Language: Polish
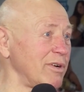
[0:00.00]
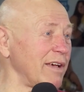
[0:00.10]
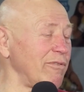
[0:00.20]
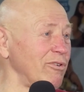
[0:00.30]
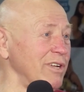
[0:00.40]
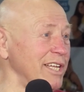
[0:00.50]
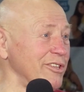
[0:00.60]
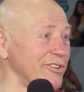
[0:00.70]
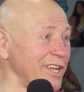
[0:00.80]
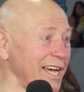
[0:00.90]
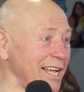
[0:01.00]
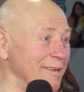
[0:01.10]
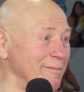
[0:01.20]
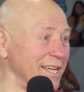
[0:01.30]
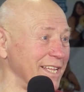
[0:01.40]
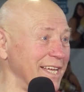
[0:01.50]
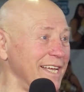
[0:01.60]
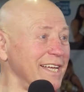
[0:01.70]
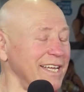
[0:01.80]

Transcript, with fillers: bo ja w ogóle nie dotykałem nigdy.